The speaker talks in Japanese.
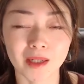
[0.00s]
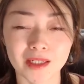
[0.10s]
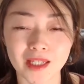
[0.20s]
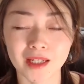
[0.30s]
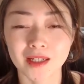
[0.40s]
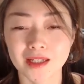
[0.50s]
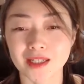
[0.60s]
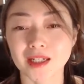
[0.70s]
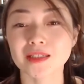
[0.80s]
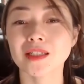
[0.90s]
場で活
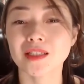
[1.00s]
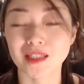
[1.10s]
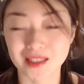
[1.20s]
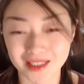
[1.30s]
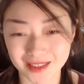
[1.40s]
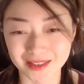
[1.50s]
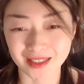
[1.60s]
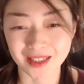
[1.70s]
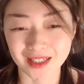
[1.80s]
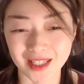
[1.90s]
かしていただきたく
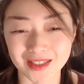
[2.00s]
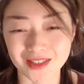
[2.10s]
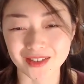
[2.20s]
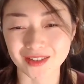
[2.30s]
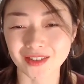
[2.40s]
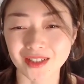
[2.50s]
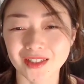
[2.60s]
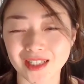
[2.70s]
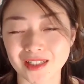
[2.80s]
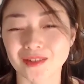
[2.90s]
研修を
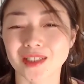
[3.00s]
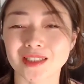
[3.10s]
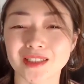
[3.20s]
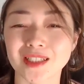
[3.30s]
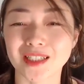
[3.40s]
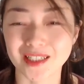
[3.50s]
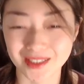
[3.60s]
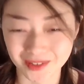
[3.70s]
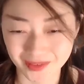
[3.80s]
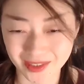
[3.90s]
担当させていただい
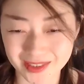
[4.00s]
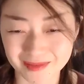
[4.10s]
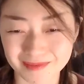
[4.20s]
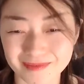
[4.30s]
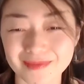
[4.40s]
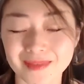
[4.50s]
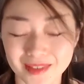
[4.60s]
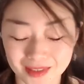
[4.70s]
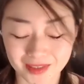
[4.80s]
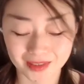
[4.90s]
ております。
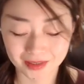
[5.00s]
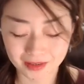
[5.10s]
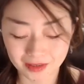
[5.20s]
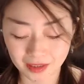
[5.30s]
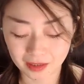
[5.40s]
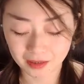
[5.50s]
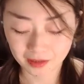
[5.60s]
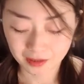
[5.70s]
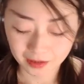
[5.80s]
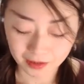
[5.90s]
で
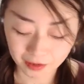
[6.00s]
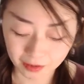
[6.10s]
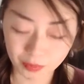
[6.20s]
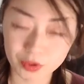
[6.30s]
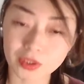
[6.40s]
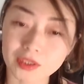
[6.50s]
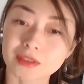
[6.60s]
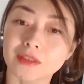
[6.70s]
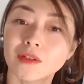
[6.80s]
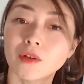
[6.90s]
もう一
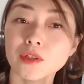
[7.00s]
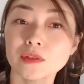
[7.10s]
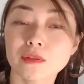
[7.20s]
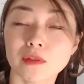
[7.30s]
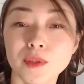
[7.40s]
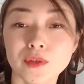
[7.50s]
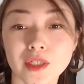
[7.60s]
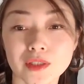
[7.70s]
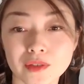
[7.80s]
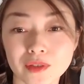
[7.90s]
つ保育
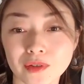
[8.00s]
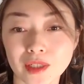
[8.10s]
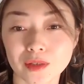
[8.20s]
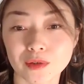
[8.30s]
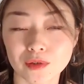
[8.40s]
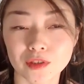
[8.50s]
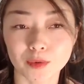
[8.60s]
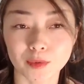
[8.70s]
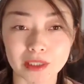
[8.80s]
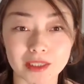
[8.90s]
コミュニケーション協会というの
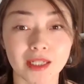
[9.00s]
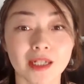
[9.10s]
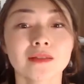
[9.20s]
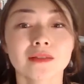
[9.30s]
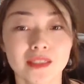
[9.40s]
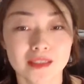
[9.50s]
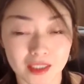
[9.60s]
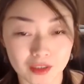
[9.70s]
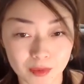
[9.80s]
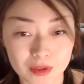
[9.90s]
も別であるんですけ
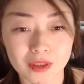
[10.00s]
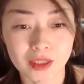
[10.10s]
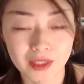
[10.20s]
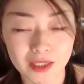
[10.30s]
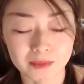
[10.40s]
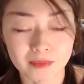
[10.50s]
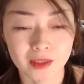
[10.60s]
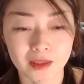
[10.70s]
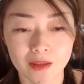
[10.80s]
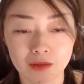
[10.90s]
れどもそれは
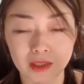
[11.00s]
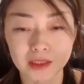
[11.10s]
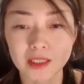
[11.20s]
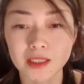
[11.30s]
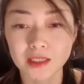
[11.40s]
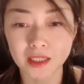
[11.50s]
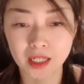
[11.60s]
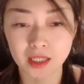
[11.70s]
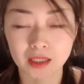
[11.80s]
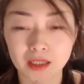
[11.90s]
私
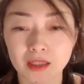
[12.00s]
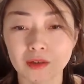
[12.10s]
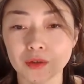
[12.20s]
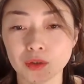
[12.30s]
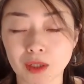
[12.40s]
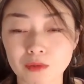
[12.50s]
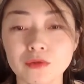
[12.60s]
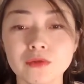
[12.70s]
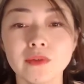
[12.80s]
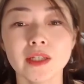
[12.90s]
が今度は
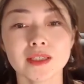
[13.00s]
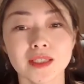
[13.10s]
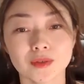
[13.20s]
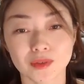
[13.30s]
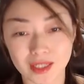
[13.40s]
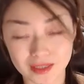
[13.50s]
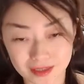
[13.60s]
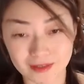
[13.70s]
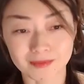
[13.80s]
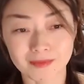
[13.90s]
運営者となり